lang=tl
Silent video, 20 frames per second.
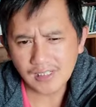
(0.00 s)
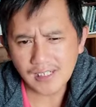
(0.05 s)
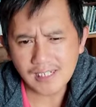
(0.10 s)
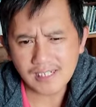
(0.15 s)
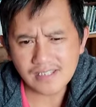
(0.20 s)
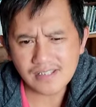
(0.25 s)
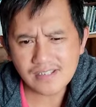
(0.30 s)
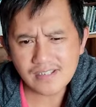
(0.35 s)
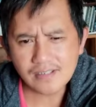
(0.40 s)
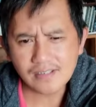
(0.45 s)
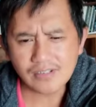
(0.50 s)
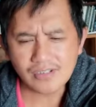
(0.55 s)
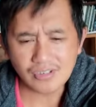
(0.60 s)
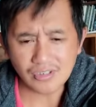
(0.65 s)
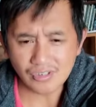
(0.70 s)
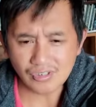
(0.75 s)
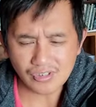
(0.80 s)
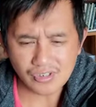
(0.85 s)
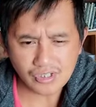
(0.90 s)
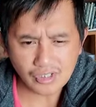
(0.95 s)
last,
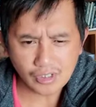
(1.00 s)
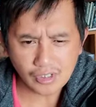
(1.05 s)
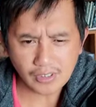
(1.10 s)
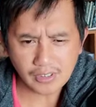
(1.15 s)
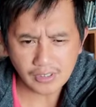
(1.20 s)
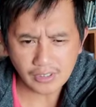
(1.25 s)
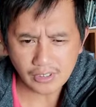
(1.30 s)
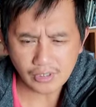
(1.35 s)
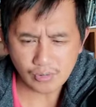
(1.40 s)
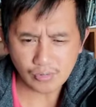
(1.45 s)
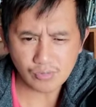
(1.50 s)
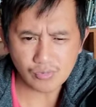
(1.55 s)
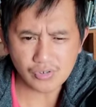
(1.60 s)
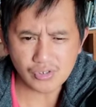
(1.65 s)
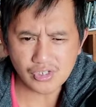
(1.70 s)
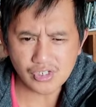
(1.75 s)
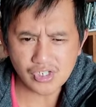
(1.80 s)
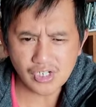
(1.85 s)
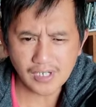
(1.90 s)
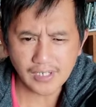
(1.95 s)
sincerely
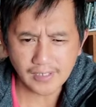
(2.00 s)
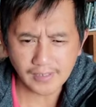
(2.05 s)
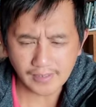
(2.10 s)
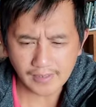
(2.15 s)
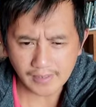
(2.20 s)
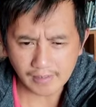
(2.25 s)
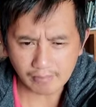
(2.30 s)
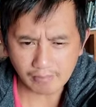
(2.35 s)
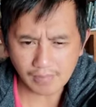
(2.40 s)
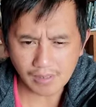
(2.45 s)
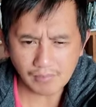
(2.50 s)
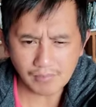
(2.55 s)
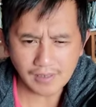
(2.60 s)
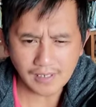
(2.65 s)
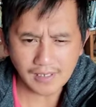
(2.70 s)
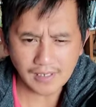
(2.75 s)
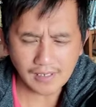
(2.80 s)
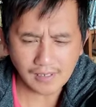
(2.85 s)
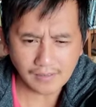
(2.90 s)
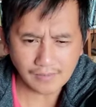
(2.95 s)
yours,
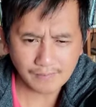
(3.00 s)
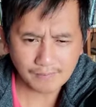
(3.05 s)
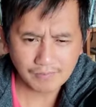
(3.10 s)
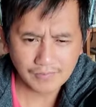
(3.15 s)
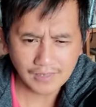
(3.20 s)
nagmamahal,